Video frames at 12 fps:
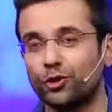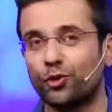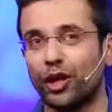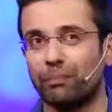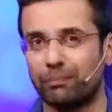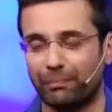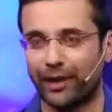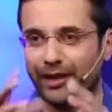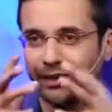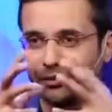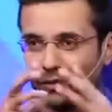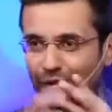तो अब
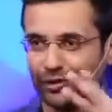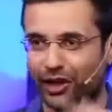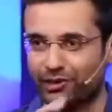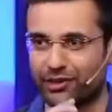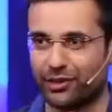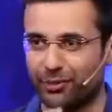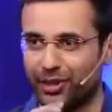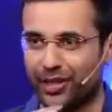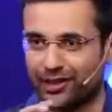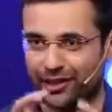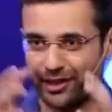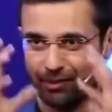पहले इसको ध्यान से समझ
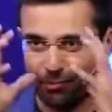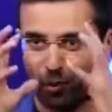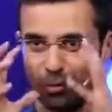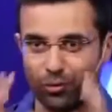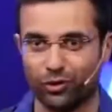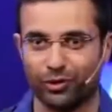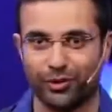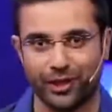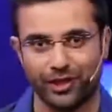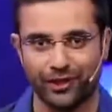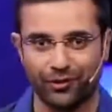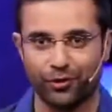लेते हैं प्रॉब्लम को समझ
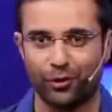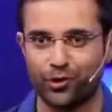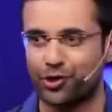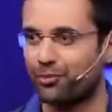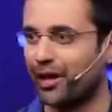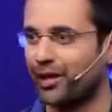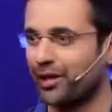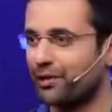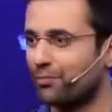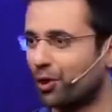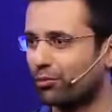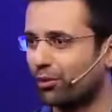लेते हैं फिर सॉल्यूशन पे आएंगे
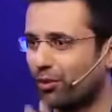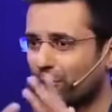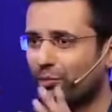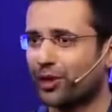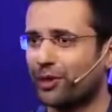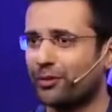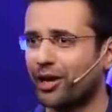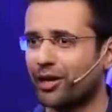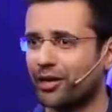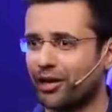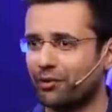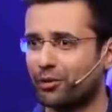प्रॉब्लम हमको पकड़ में आ
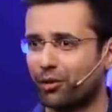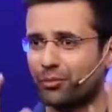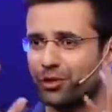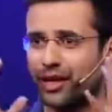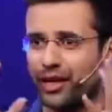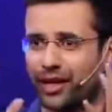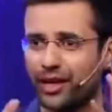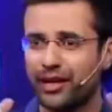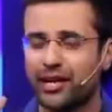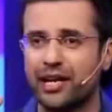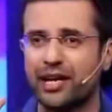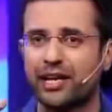रही है ना प्रॉब्लम ये है
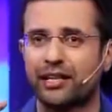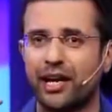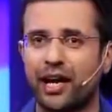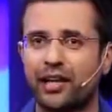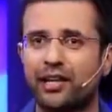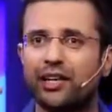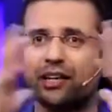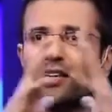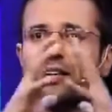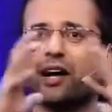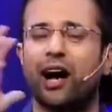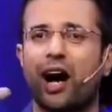कि
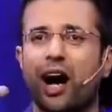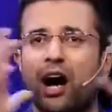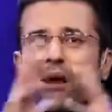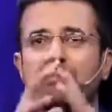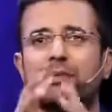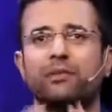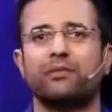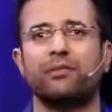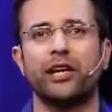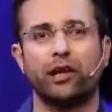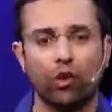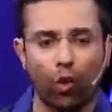अगर आप
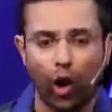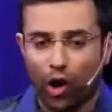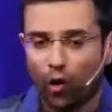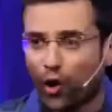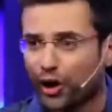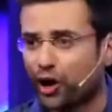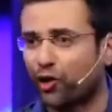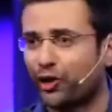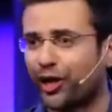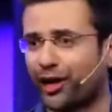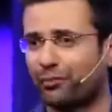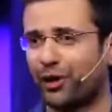एक लोहा लोहे के
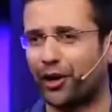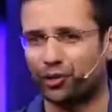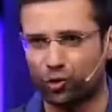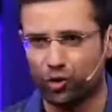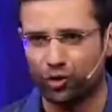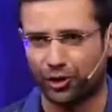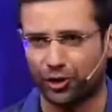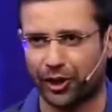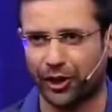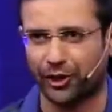कॉन्टैक्ट में रहे तो कुछ हो सकता